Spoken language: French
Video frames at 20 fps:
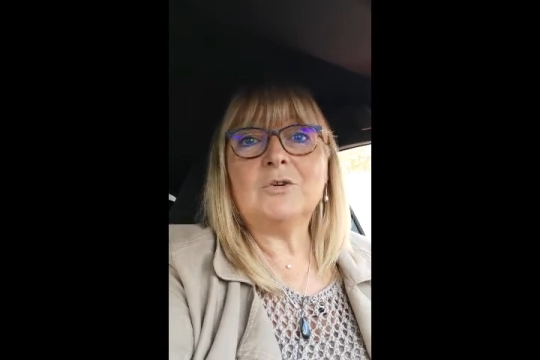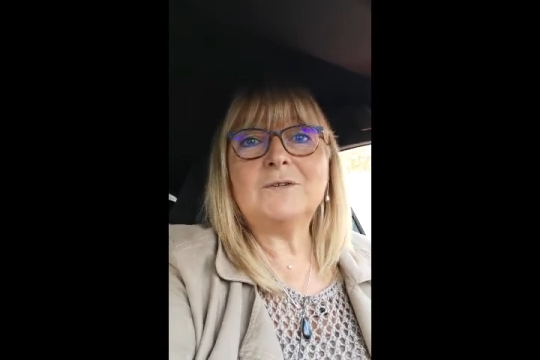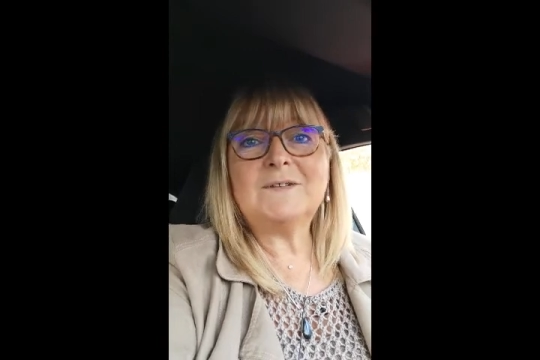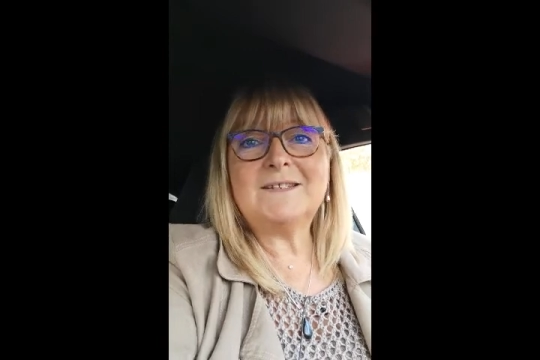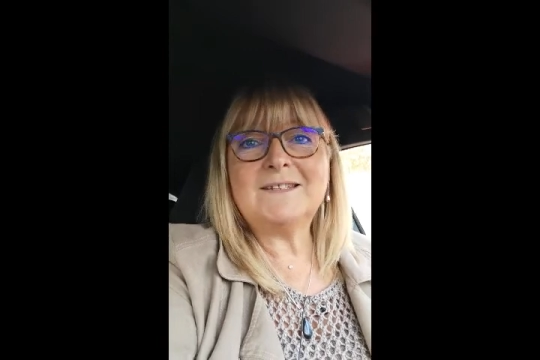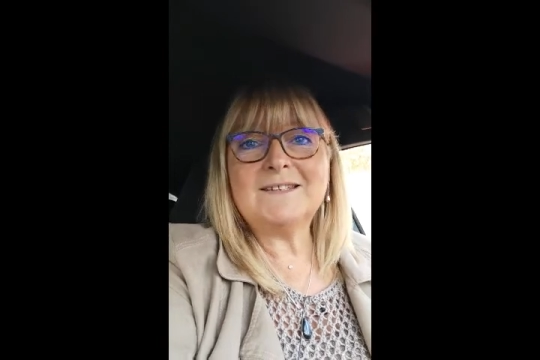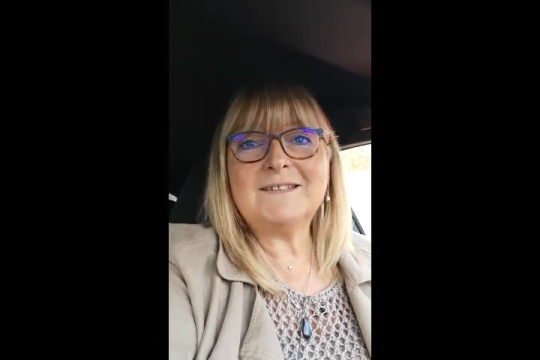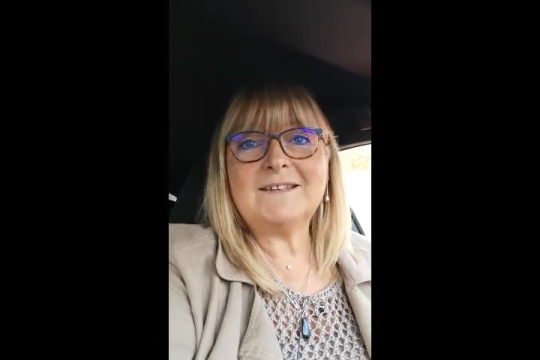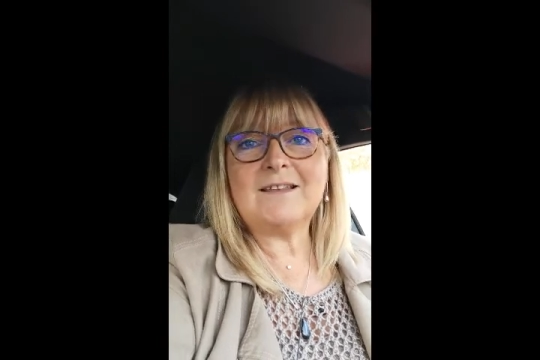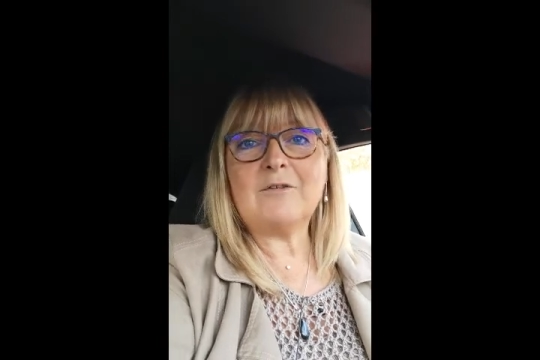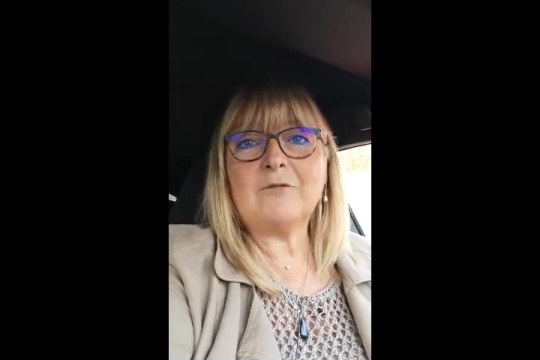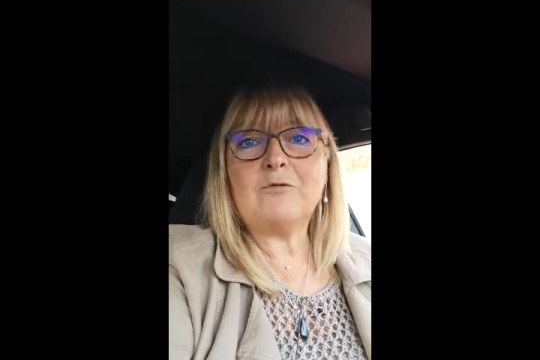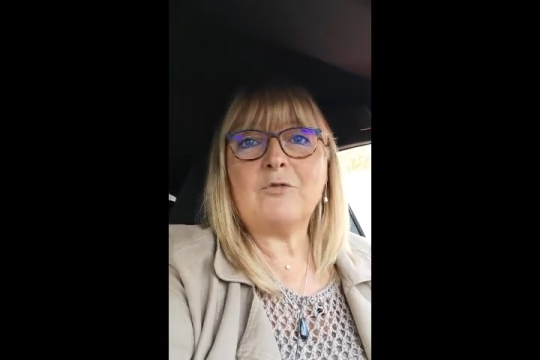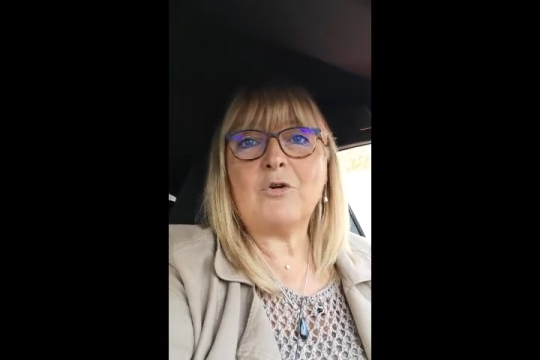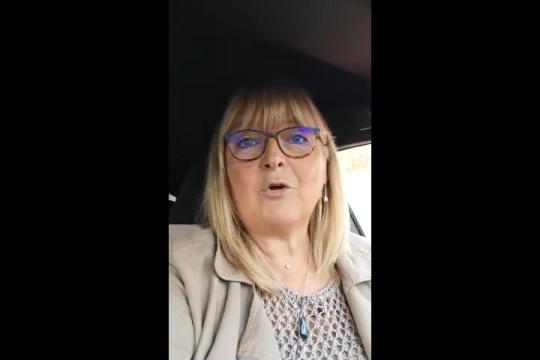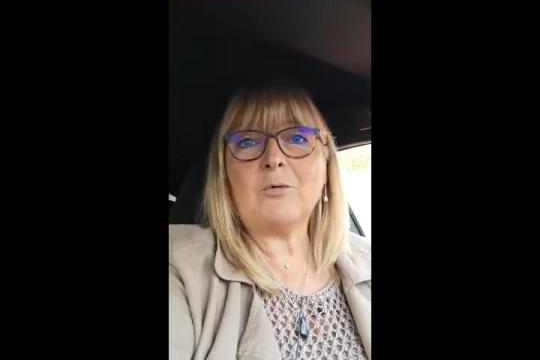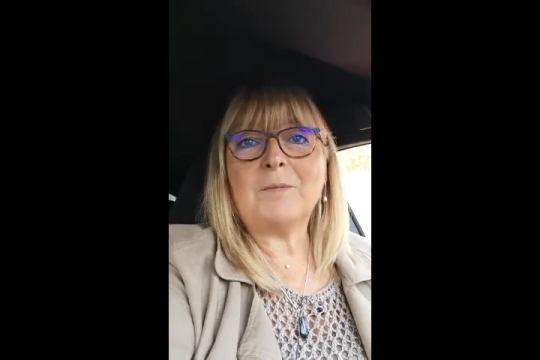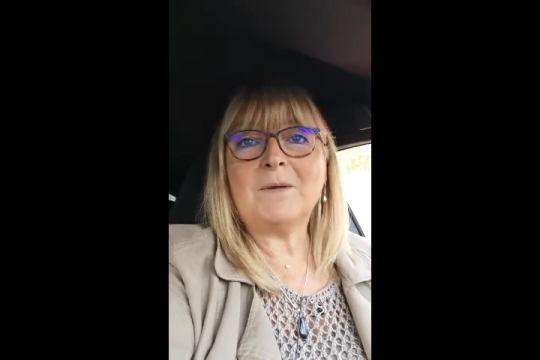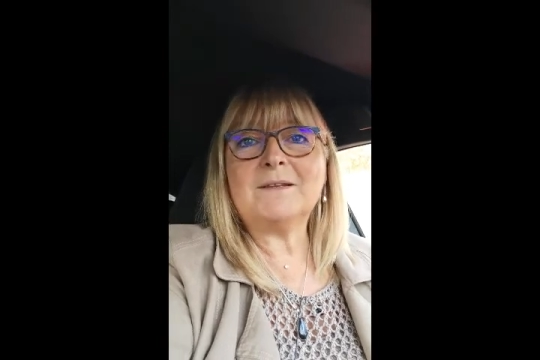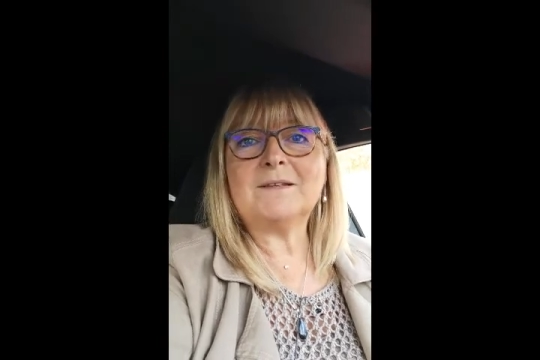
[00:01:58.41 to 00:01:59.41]
ces
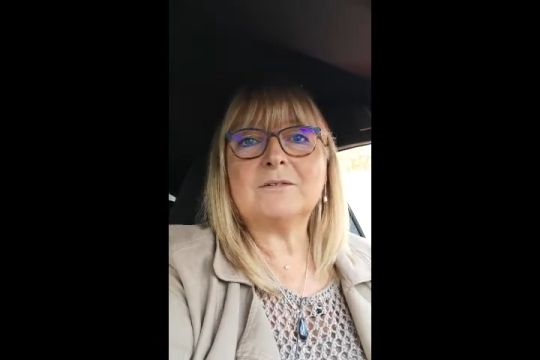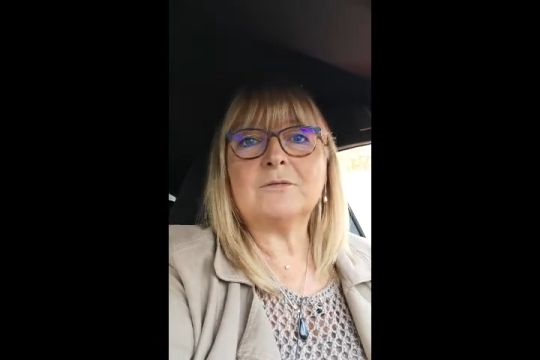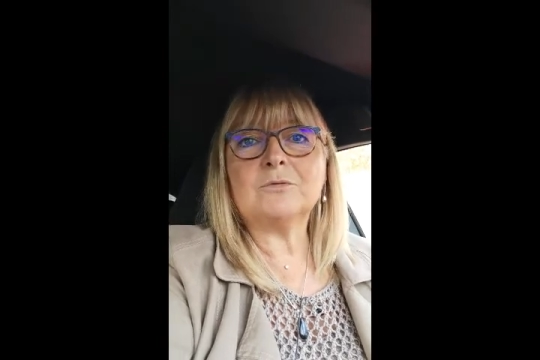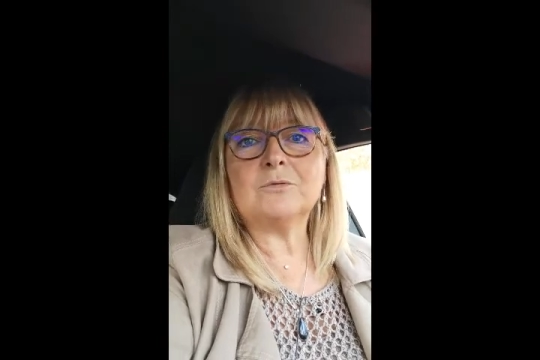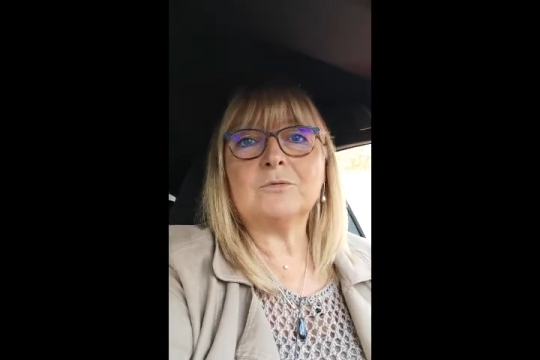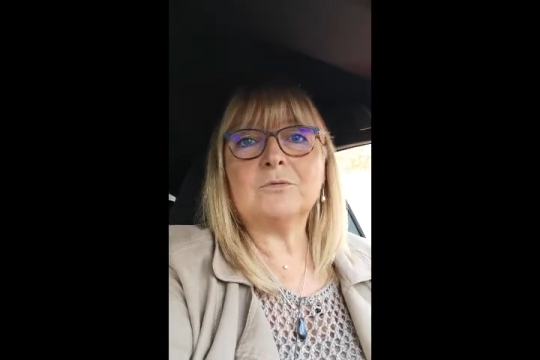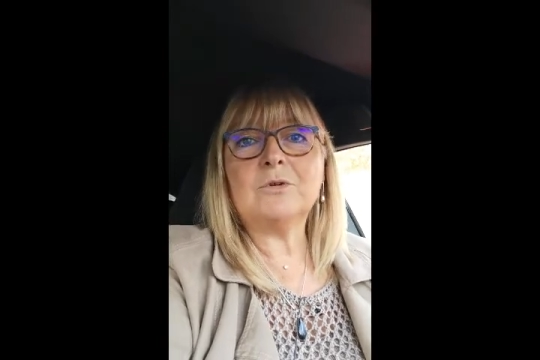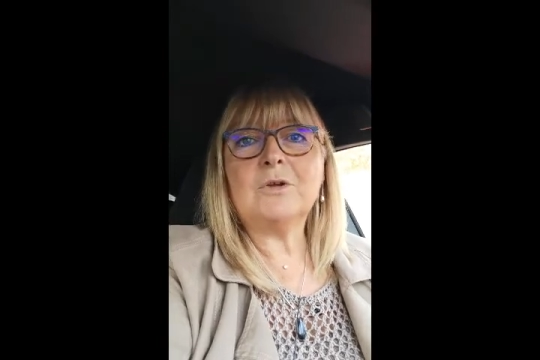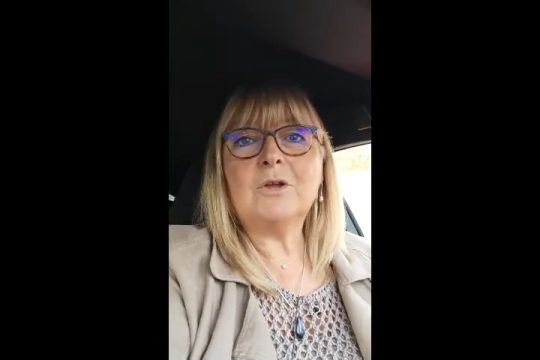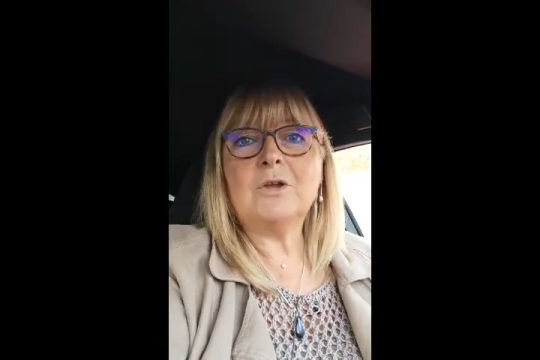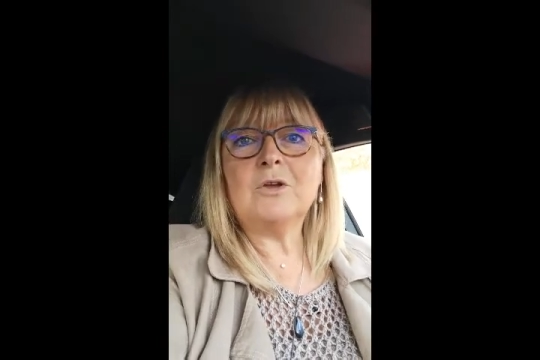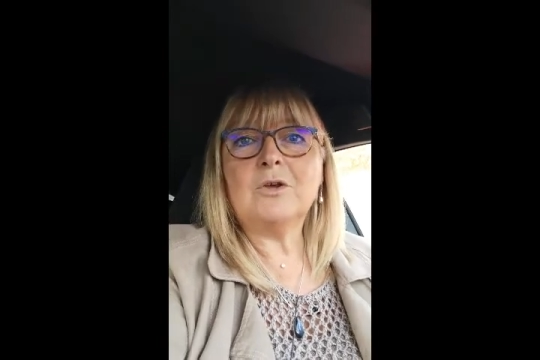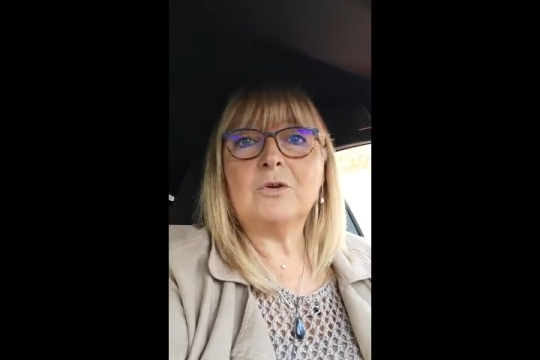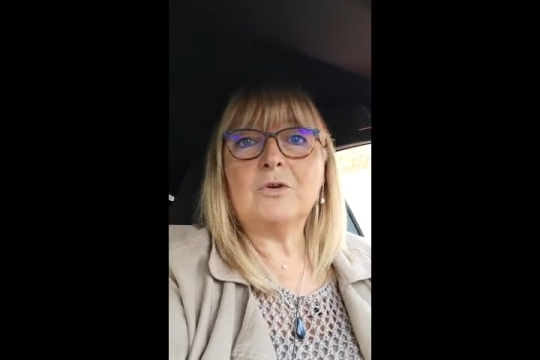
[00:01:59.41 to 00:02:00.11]
informations,